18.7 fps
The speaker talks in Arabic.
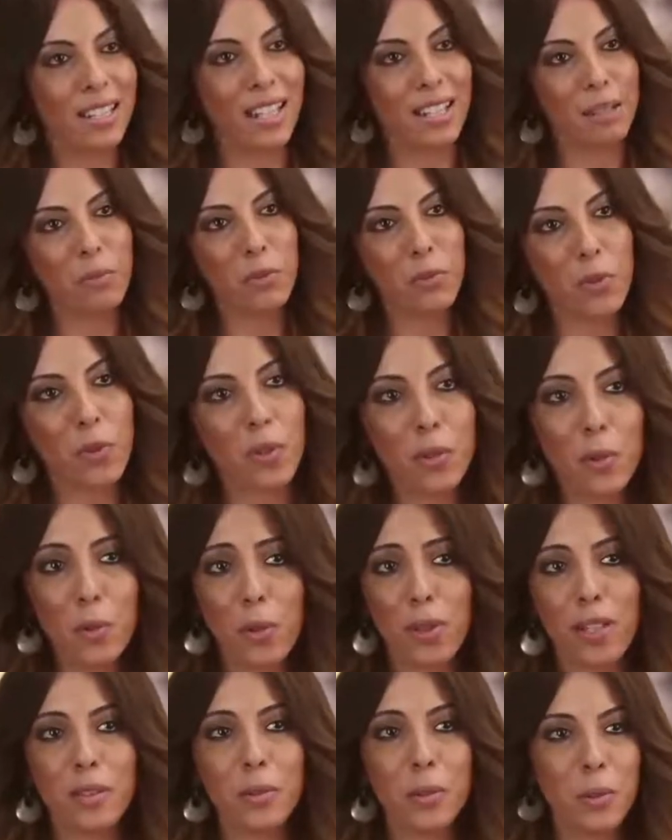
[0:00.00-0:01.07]
يعني المفروض
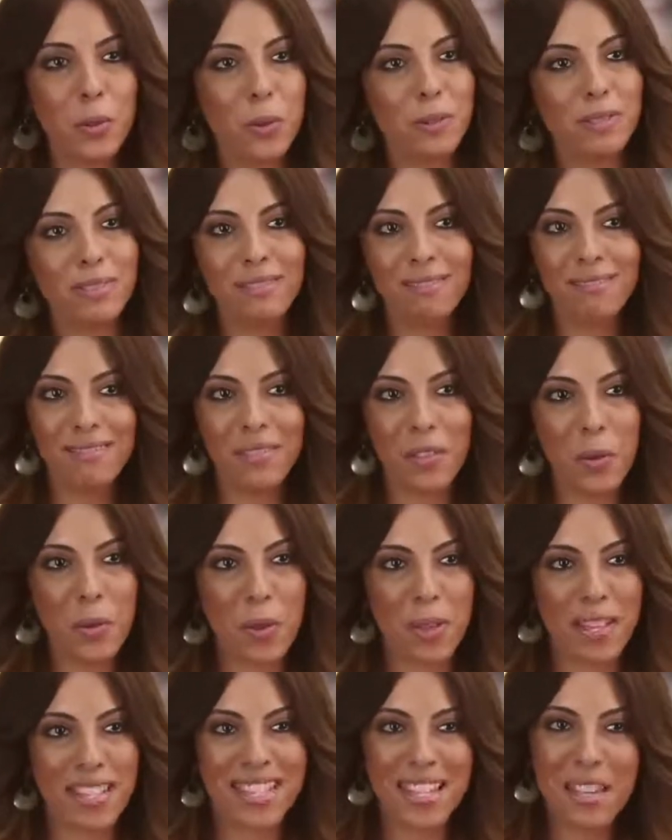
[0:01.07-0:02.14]
الأنثى تكون
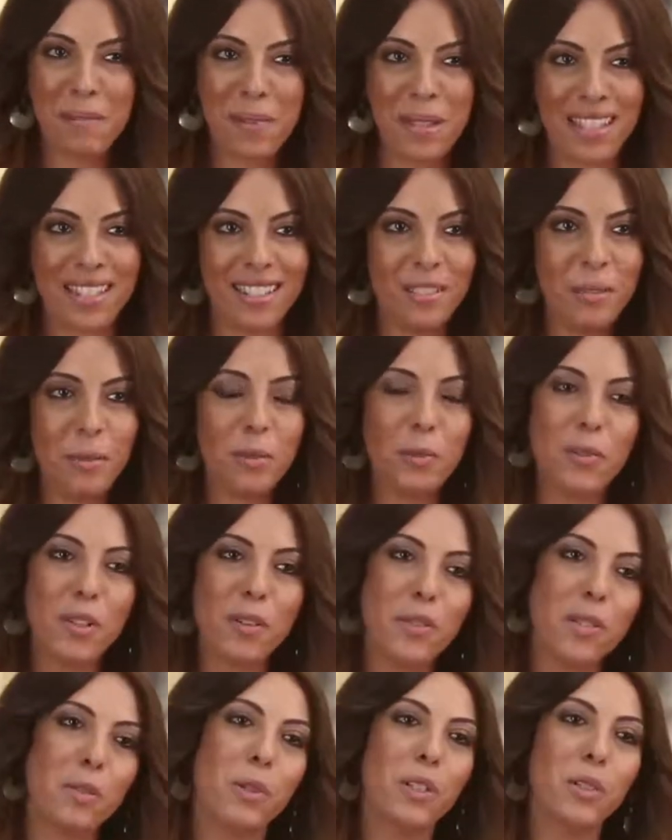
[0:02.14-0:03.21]
أنثى زي ما هي وفي
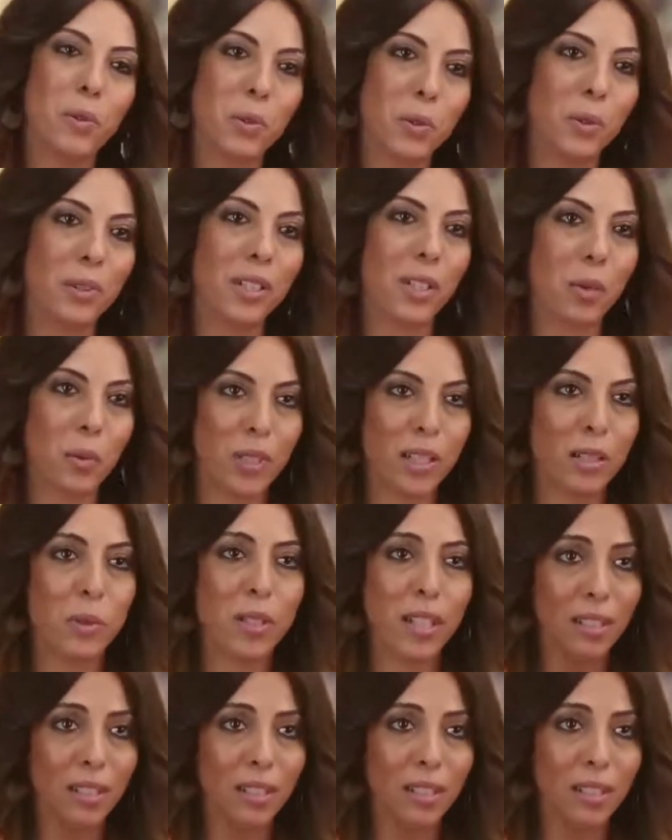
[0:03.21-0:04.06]
نفس الوقت تكون قوية